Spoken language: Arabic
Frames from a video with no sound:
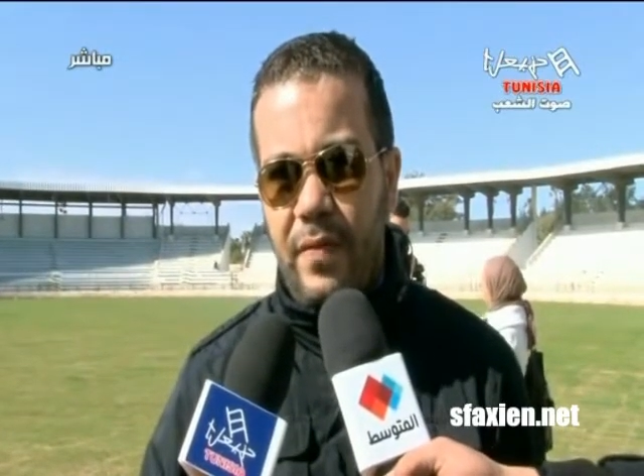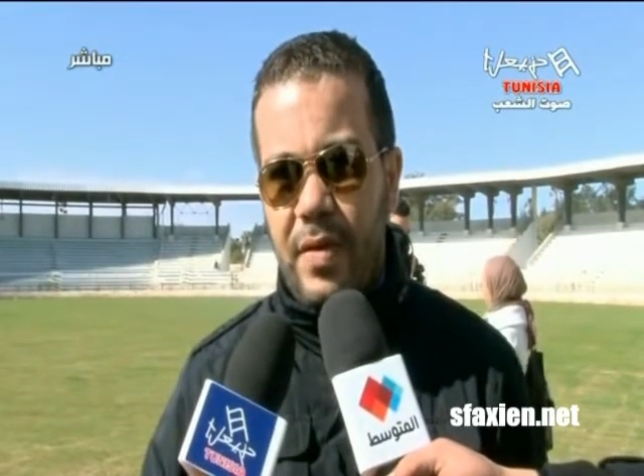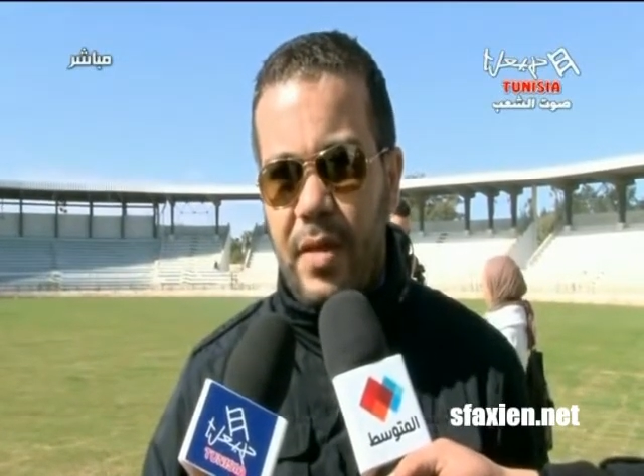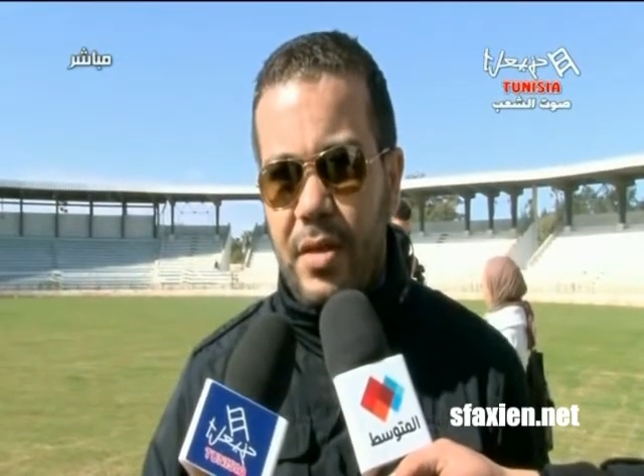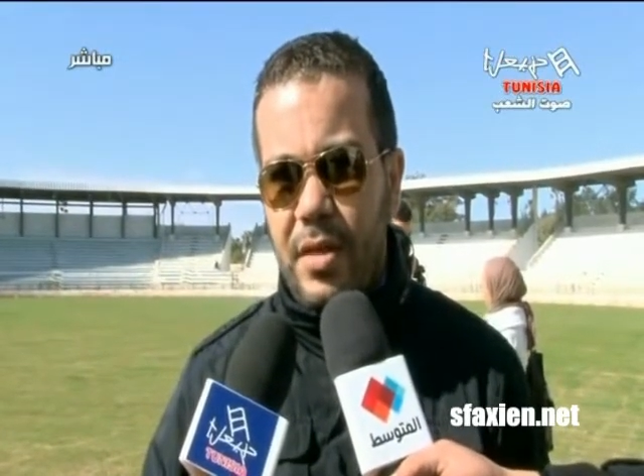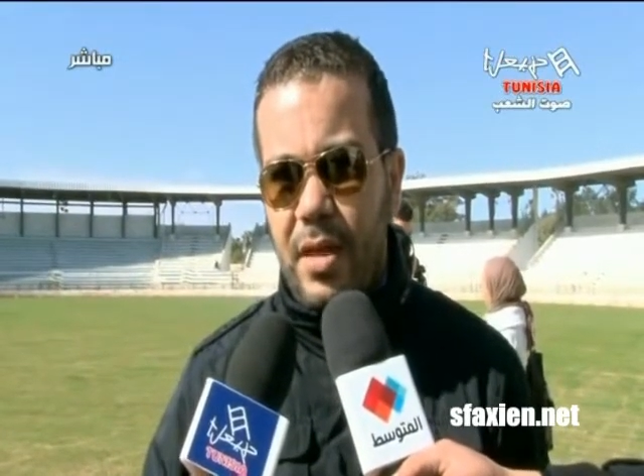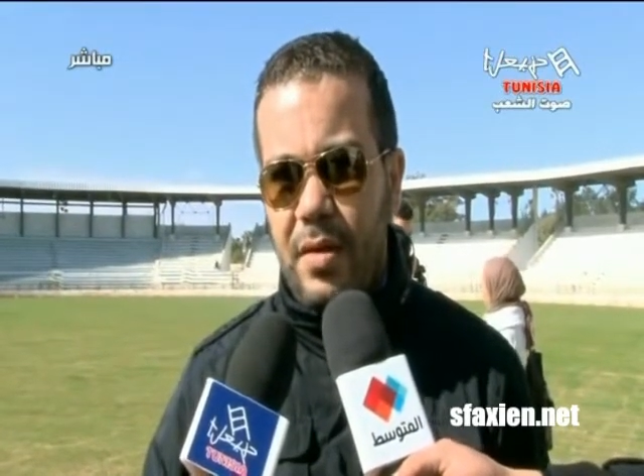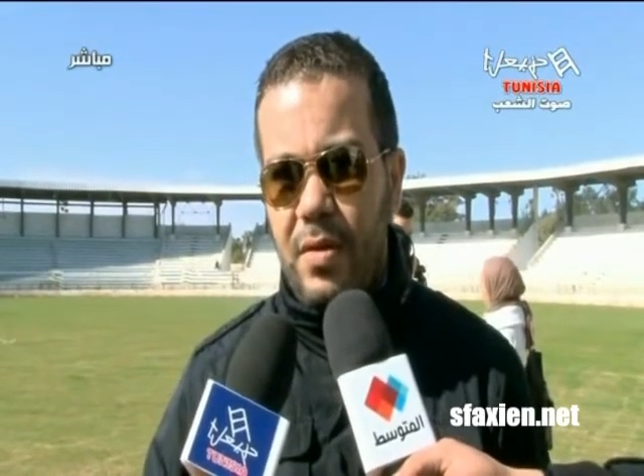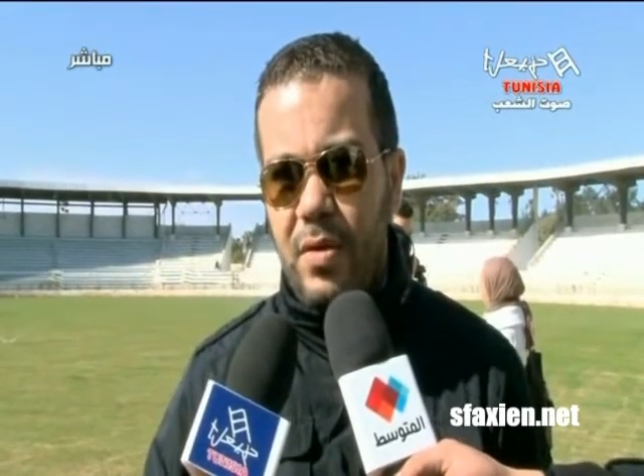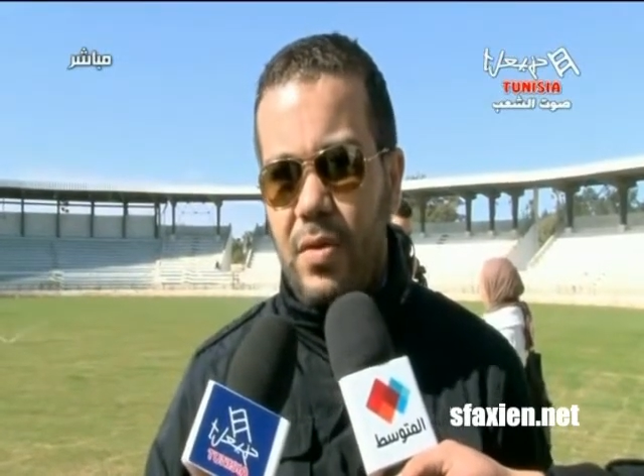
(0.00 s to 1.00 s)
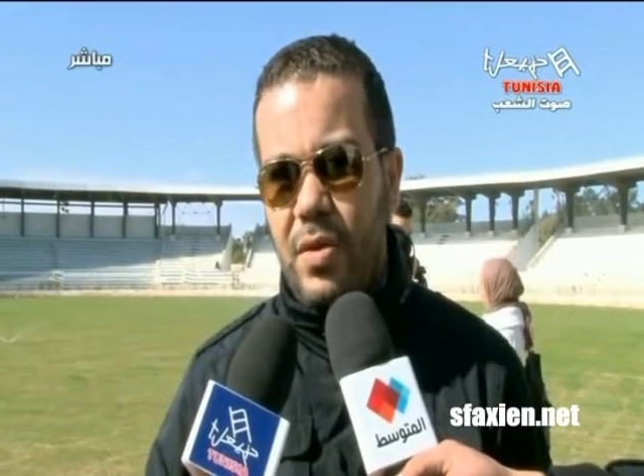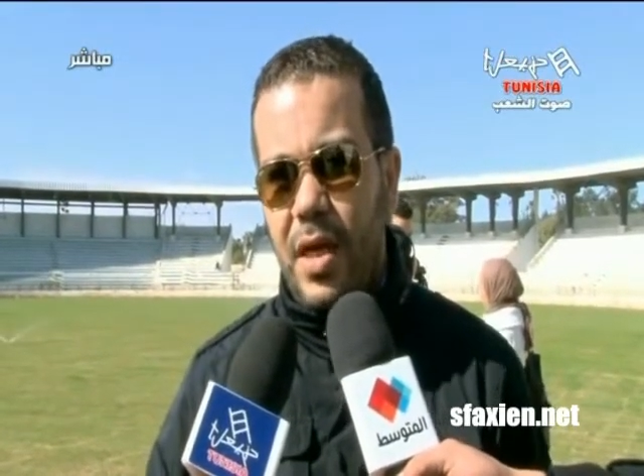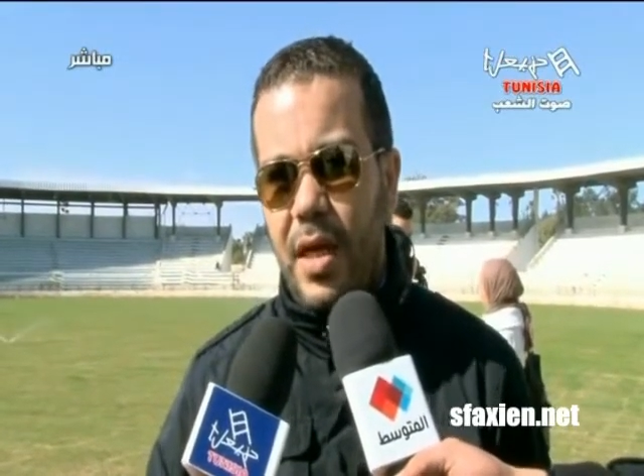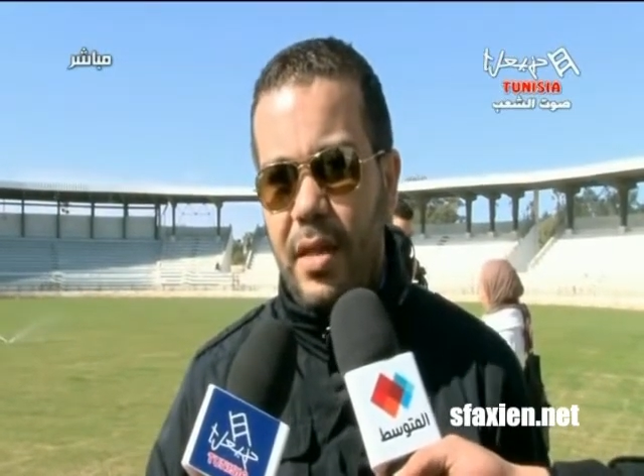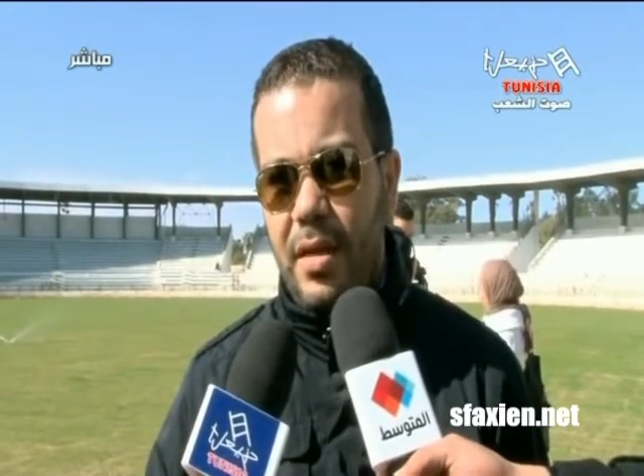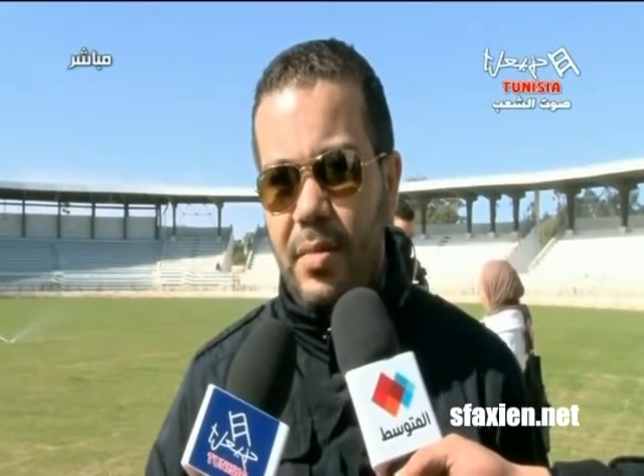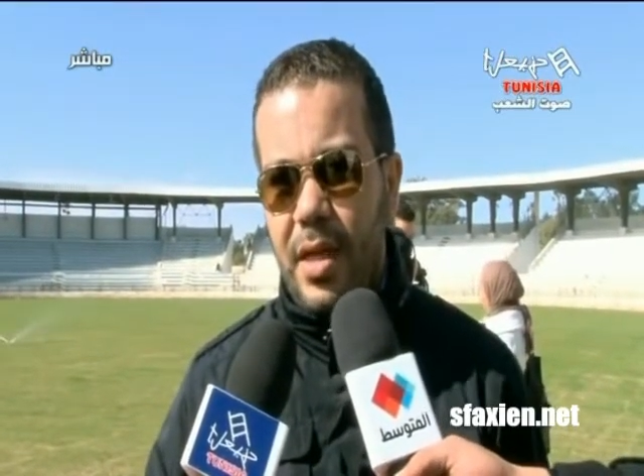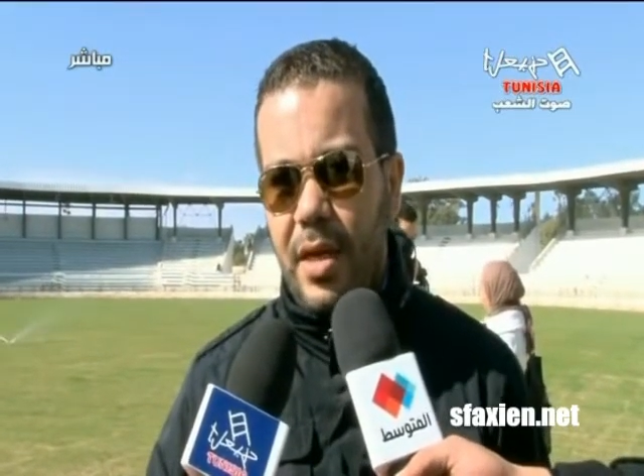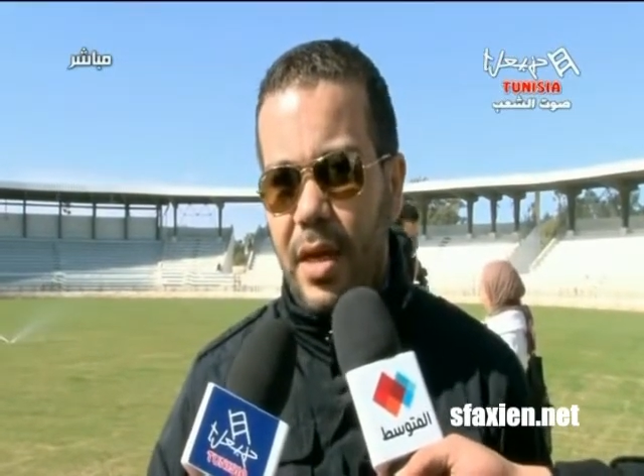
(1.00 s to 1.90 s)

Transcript: فصل الشتاء نزرعوا الزريعه هذه نتاع